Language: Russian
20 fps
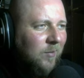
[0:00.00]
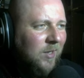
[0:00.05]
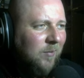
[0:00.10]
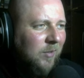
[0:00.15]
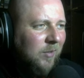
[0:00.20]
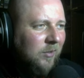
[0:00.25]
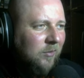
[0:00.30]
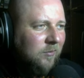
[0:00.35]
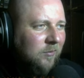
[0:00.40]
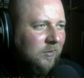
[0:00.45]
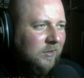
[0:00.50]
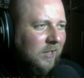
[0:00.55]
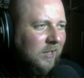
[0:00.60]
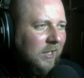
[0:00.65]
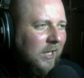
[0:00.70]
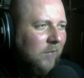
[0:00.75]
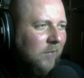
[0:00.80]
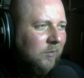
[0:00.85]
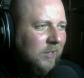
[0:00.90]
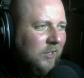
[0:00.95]
проблема, но
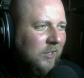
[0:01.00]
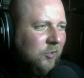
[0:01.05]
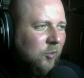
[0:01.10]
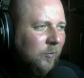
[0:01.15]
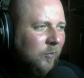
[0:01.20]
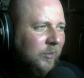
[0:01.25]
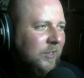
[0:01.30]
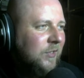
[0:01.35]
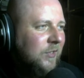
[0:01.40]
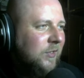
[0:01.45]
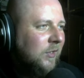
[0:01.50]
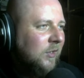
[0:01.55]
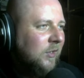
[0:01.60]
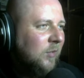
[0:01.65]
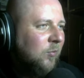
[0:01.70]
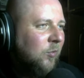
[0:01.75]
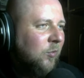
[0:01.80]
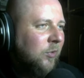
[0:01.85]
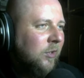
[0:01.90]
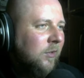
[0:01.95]
такая вот особенность
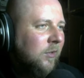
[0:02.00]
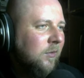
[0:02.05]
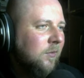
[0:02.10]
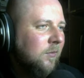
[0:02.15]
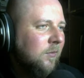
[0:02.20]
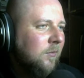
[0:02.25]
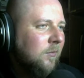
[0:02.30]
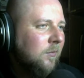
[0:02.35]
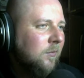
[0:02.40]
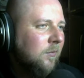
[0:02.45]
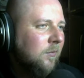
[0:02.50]
этой пухи.